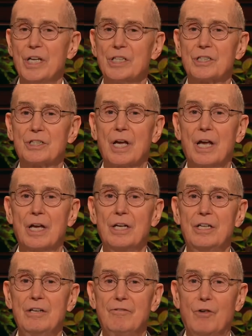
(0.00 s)

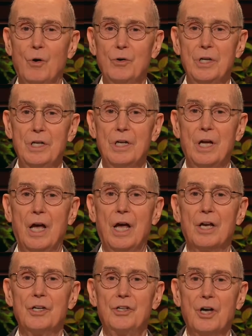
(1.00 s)
Così la sua
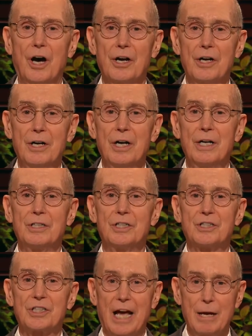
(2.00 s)
devota figlia
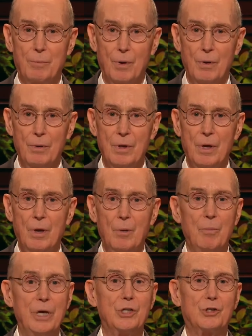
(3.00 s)
e discepola
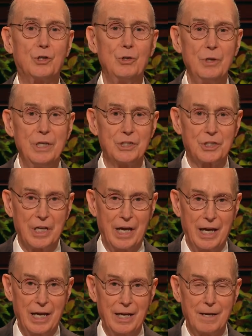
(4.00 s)
può
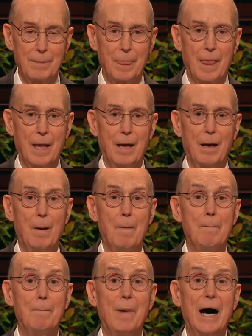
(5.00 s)
veramente dire
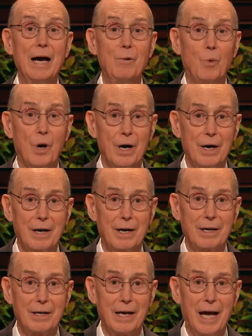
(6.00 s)
la mia
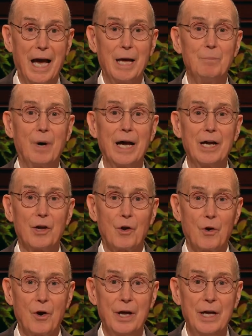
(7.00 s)
opera e la
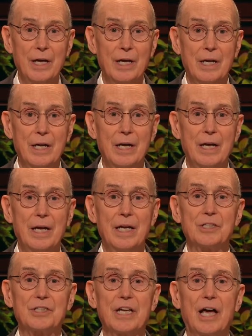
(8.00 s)
mia gloria
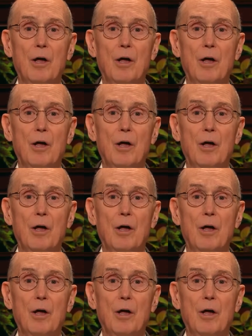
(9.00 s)
è